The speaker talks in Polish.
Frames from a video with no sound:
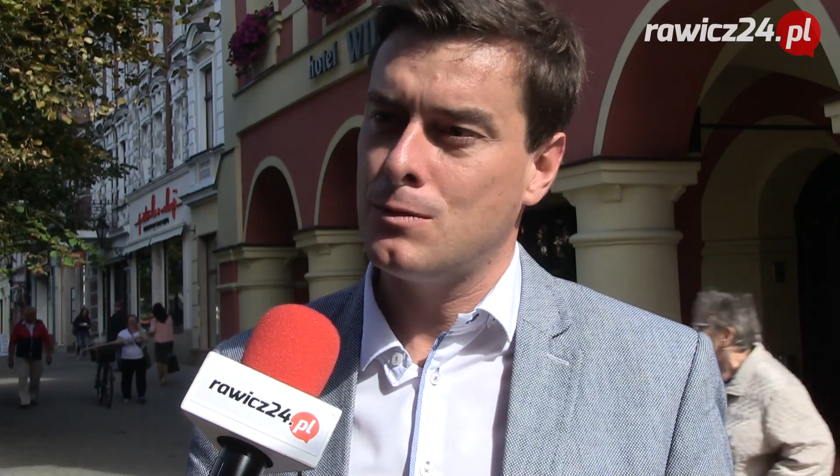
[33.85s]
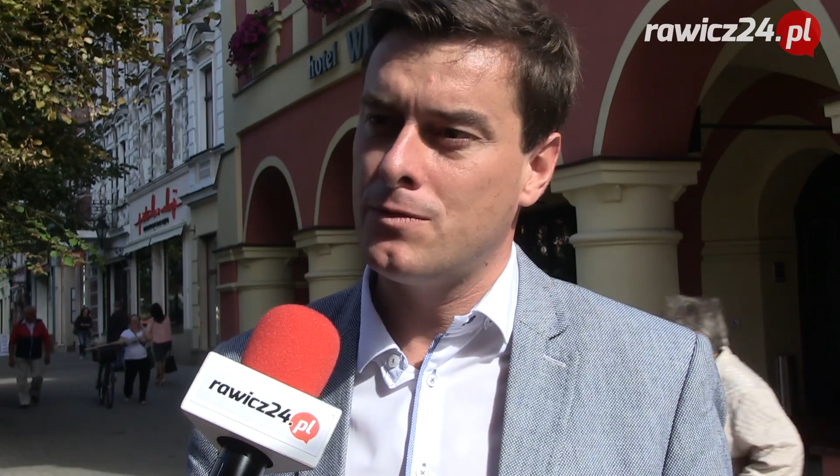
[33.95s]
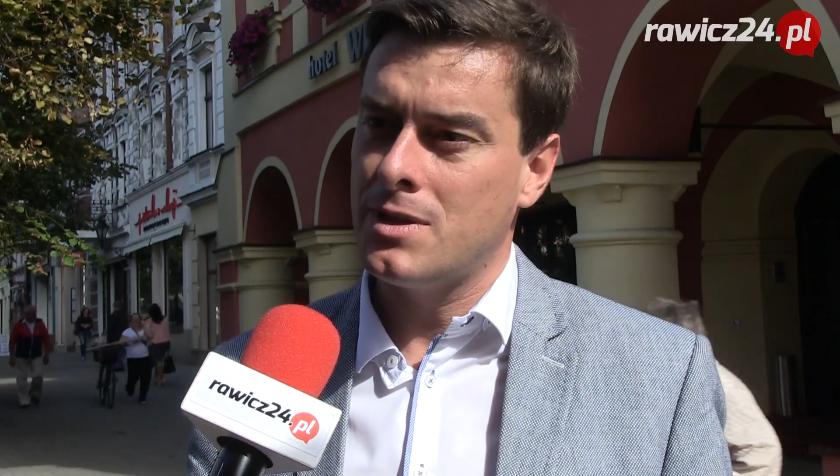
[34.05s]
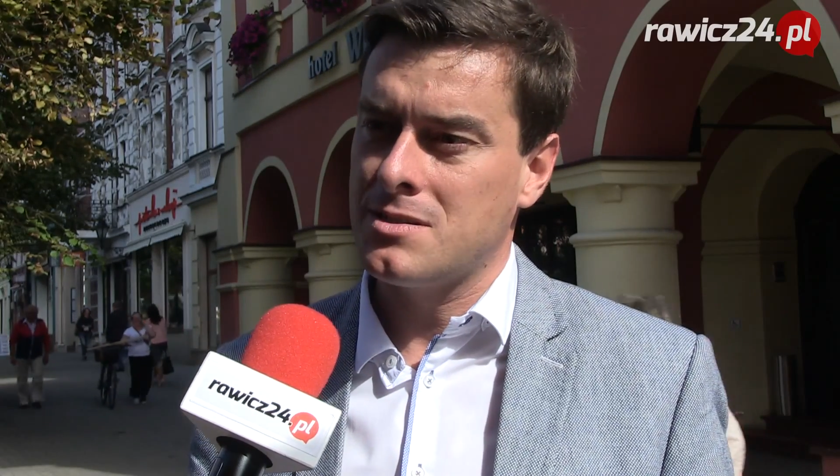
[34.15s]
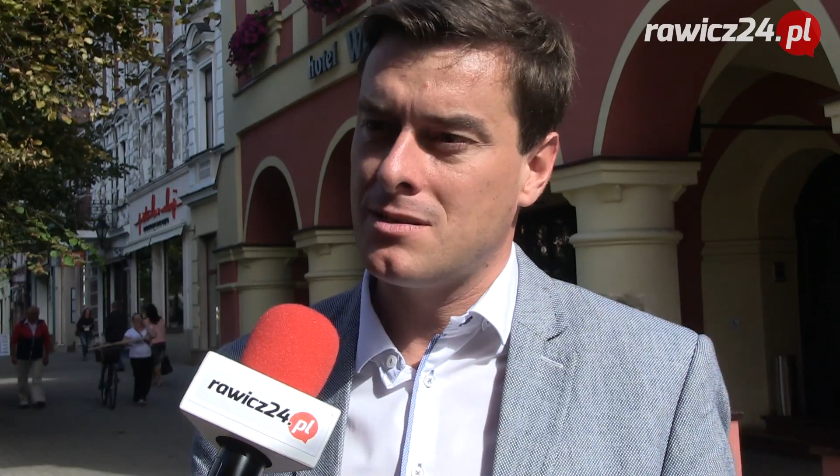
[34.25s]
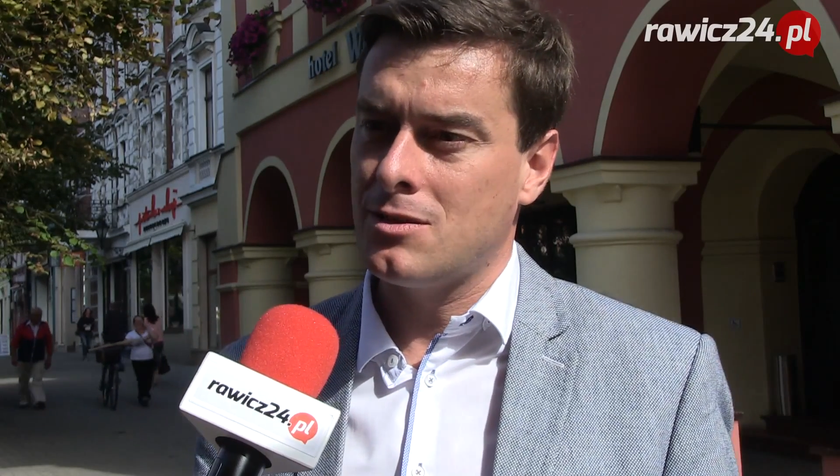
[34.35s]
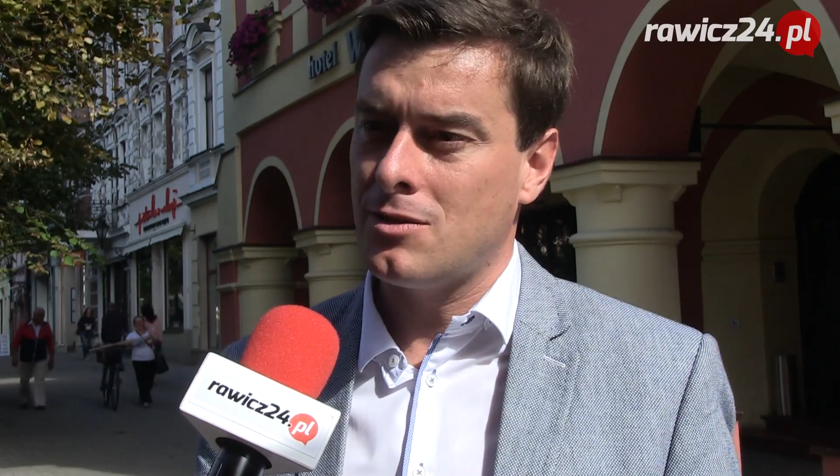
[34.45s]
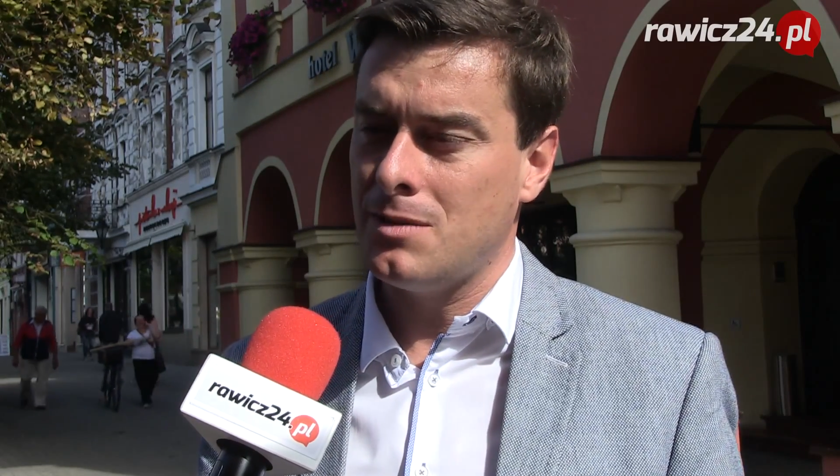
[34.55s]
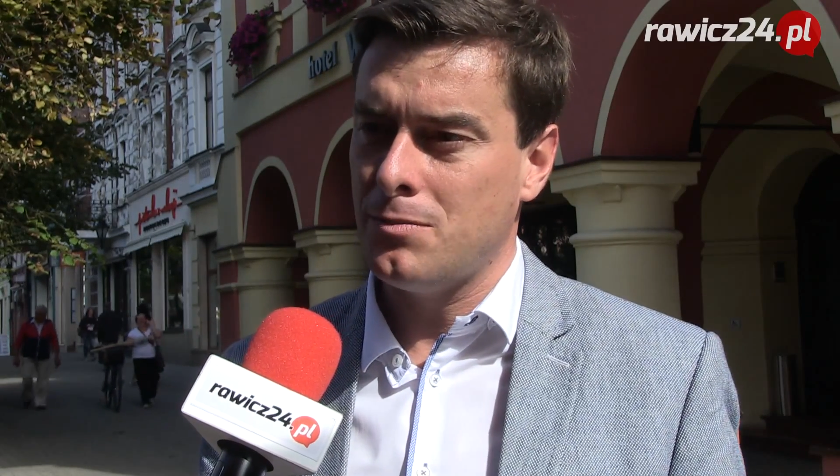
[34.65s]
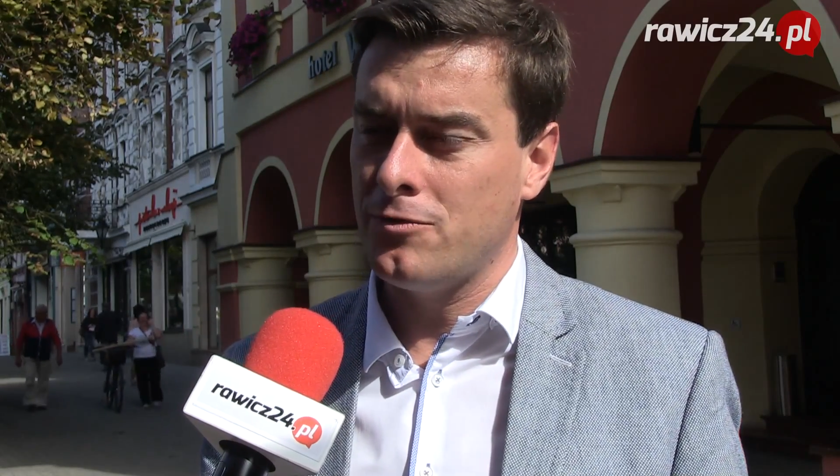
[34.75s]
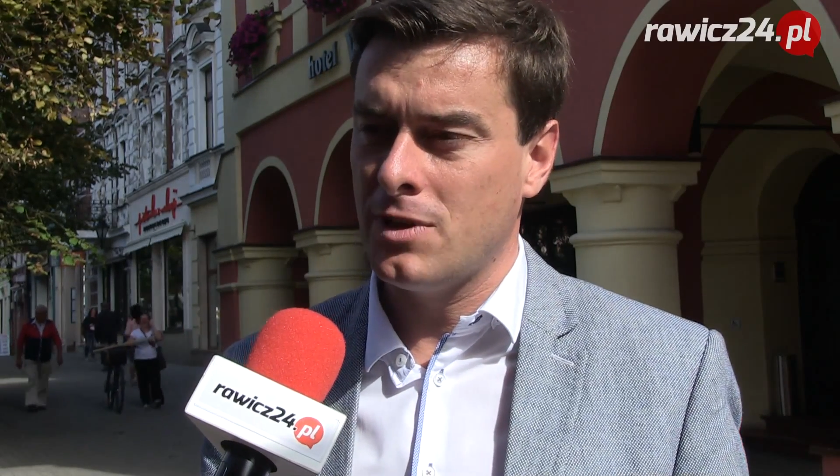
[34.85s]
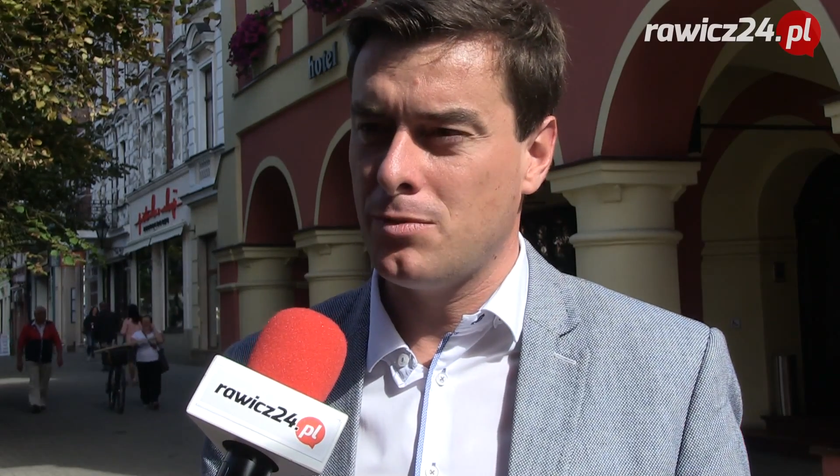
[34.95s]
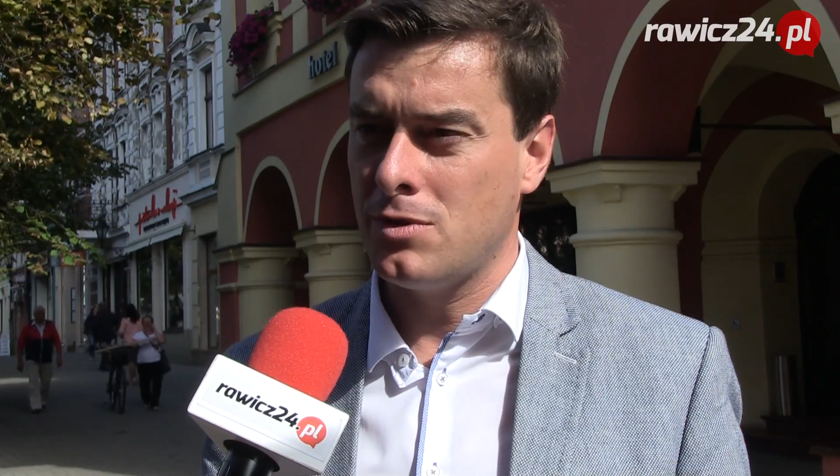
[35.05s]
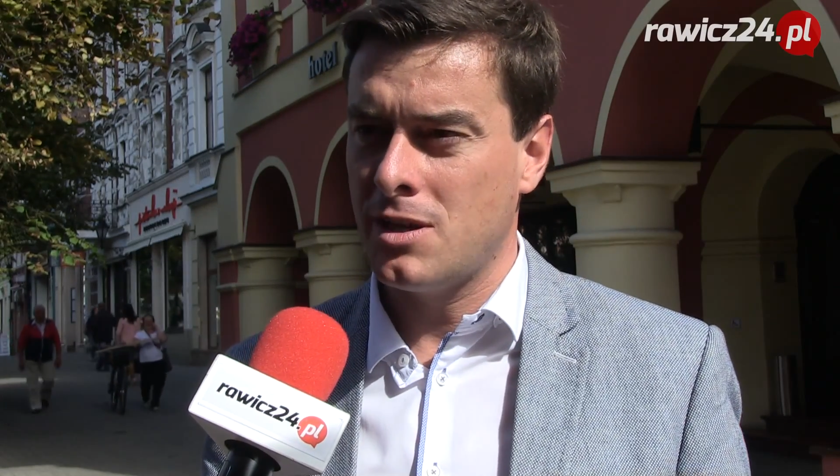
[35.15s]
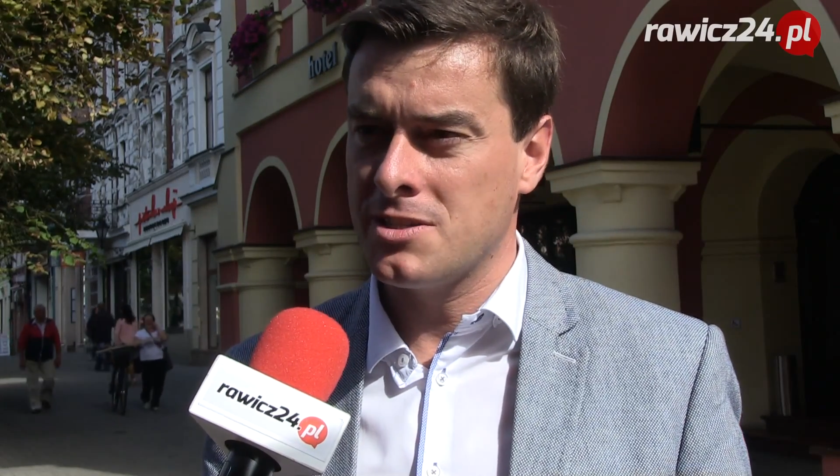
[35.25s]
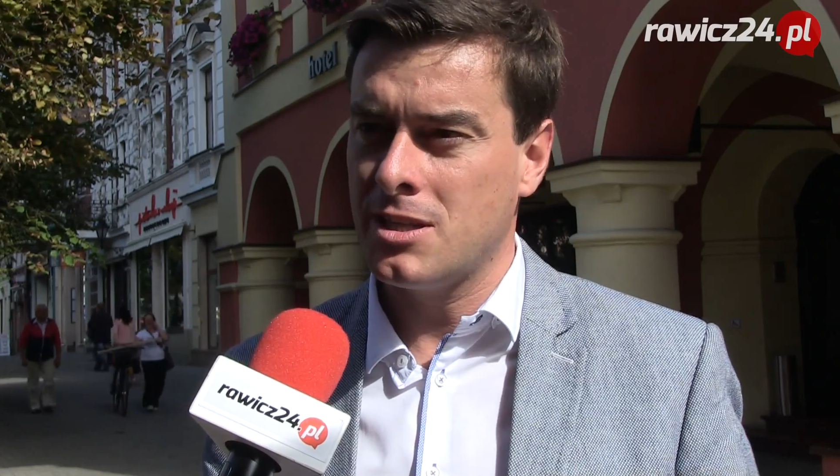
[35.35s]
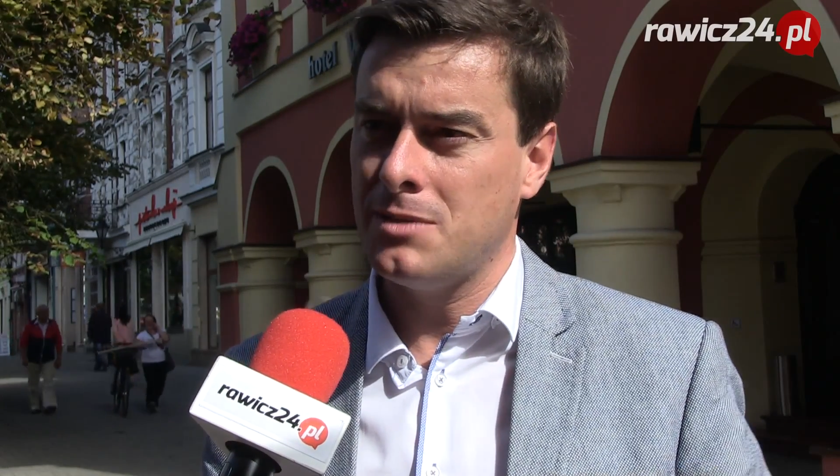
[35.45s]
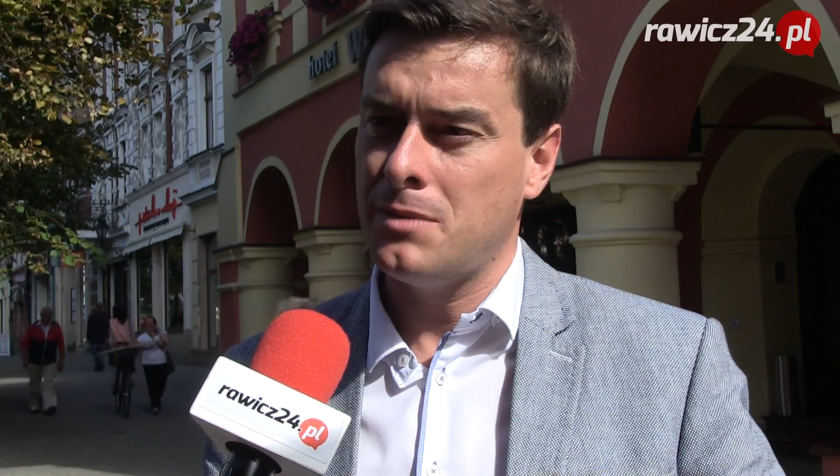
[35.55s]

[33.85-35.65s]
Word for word: główna senatora powinna polegać na tym,